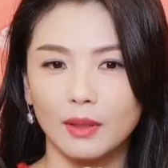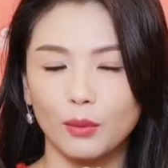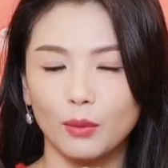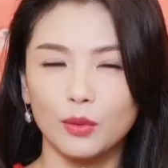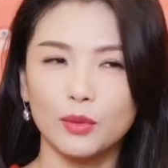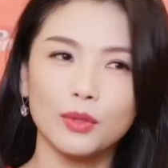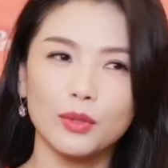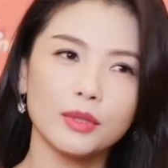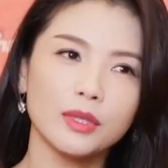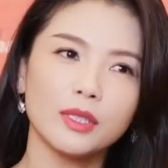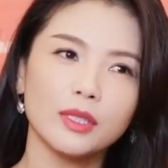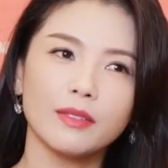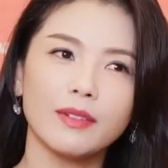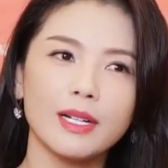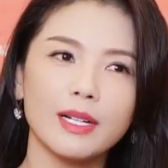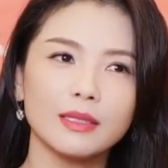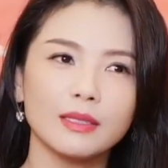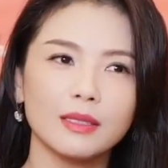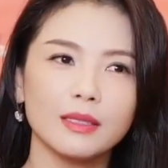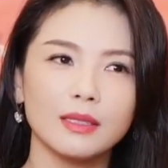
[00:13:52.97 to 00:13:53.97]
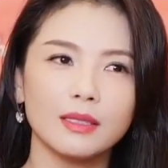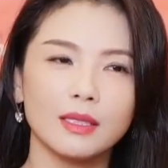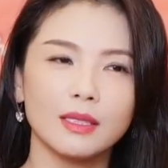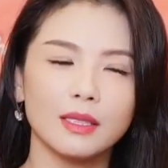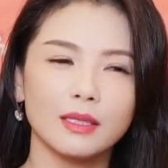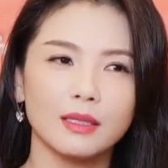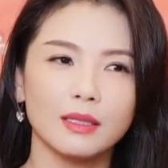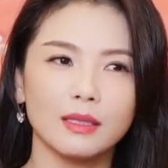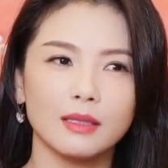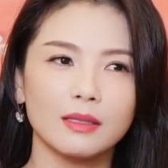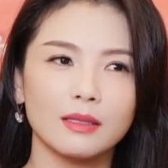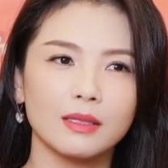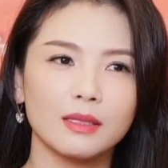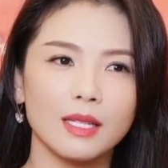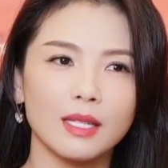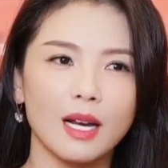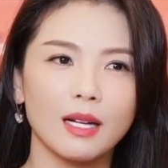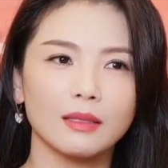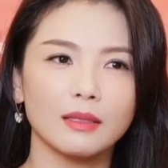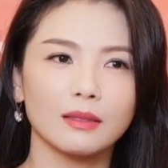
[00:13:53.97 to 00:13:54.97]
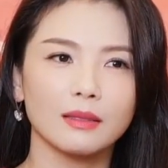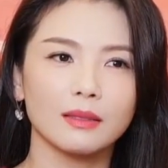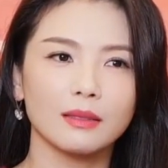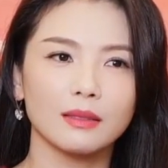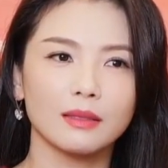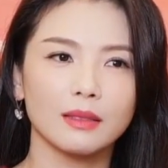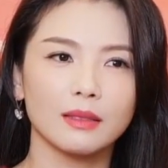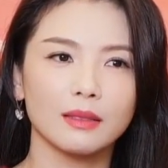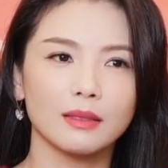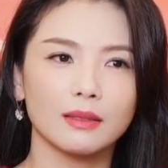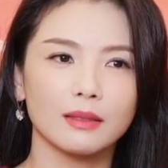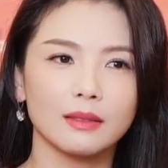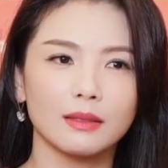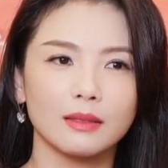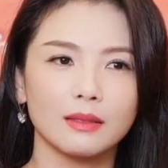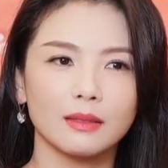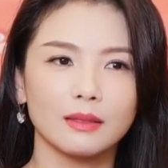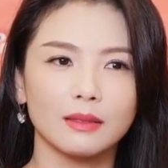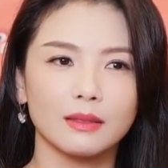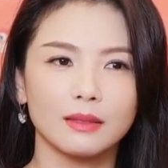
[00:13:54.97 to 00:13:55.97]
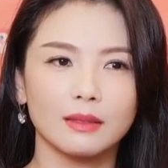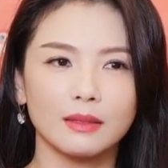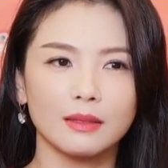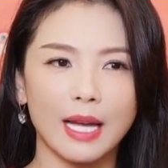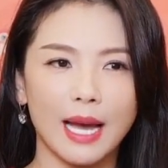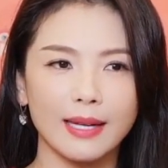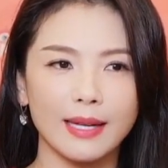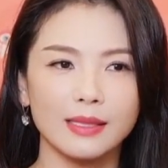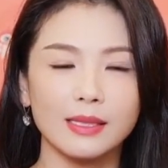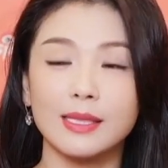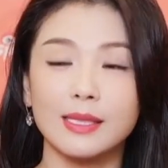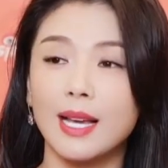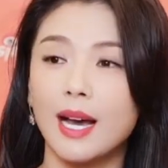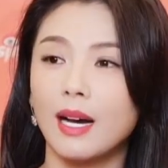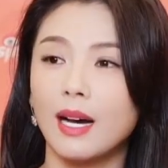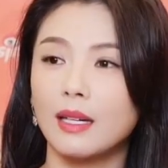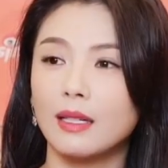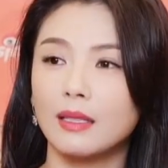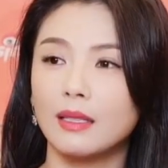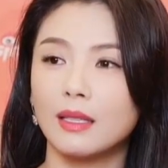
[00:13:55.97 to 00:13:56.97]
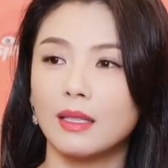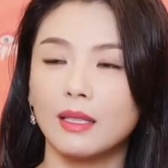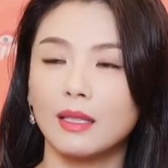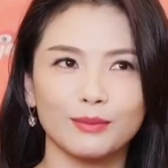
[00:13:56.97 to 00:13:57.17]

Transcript: 我就希望自己也能像嗯他一样，